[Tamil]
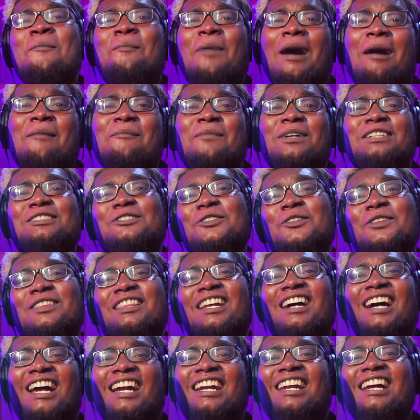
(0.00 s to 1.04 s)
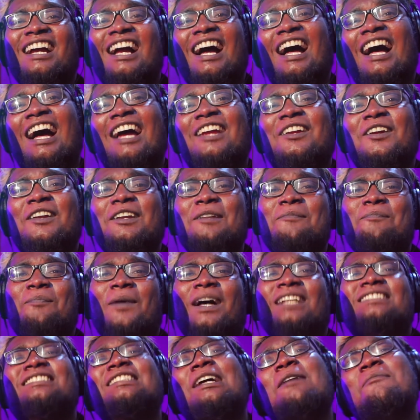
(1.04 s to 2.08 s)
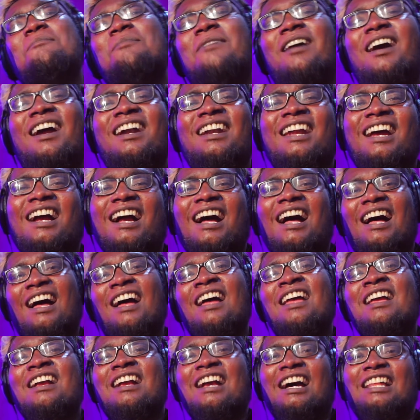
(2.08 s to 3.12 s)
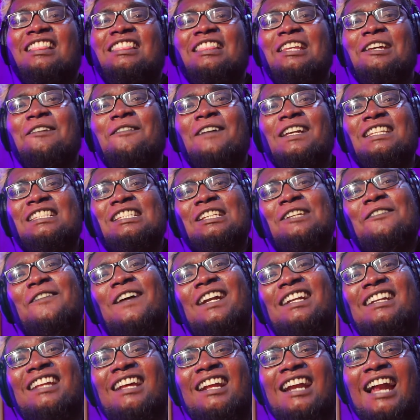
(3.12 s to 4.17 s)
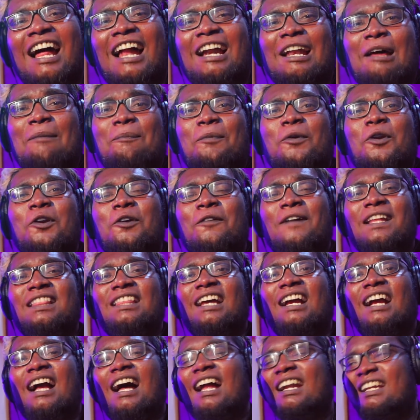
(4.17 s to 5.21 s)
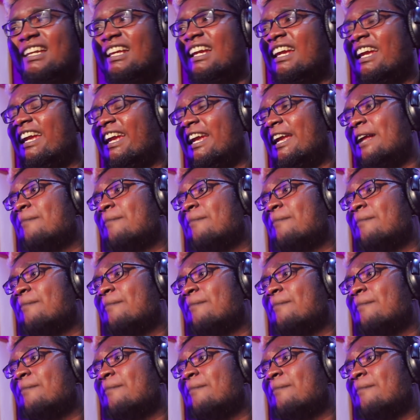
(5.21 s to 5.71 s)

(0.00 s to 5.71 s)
பாம்ப சுத்தம் கழுதா ஐயோ நிப்பாசம் அழகா கத்தி வச்சு வெட்டுறாட புருவத்தை காட்டி